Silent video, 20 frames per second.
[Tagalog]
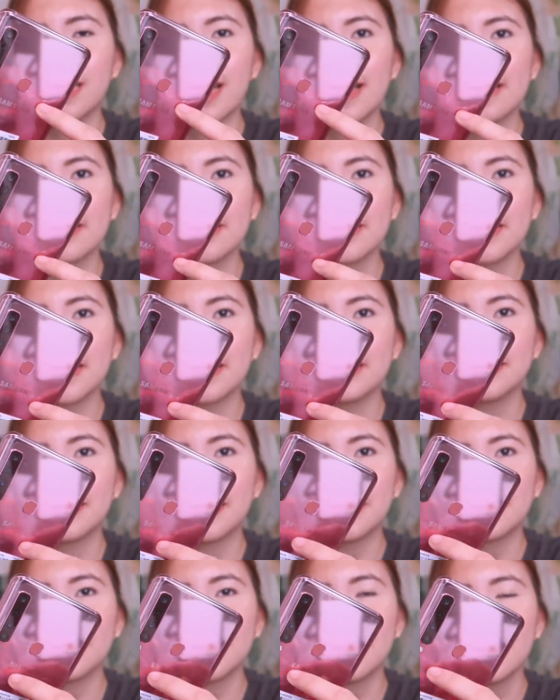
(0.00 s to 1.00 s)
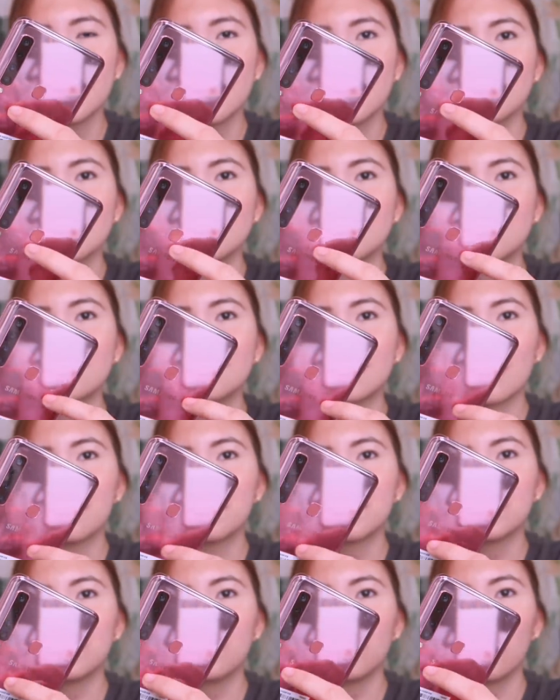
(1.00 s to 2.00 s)
scanner and then the
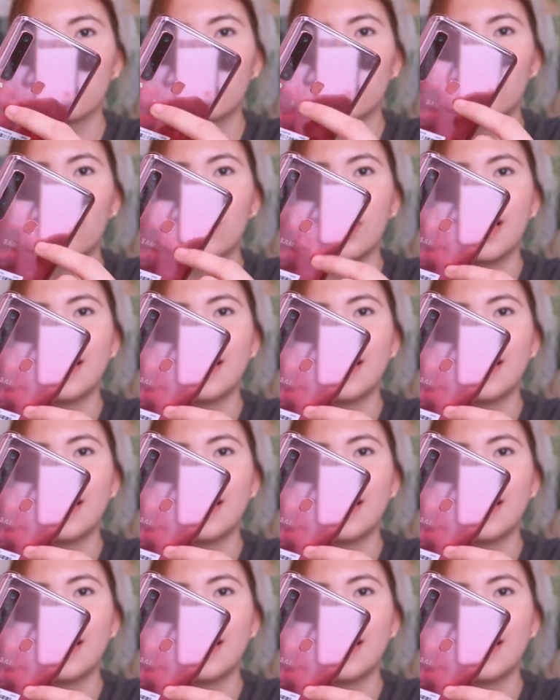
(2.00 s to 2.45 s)
Samsung logo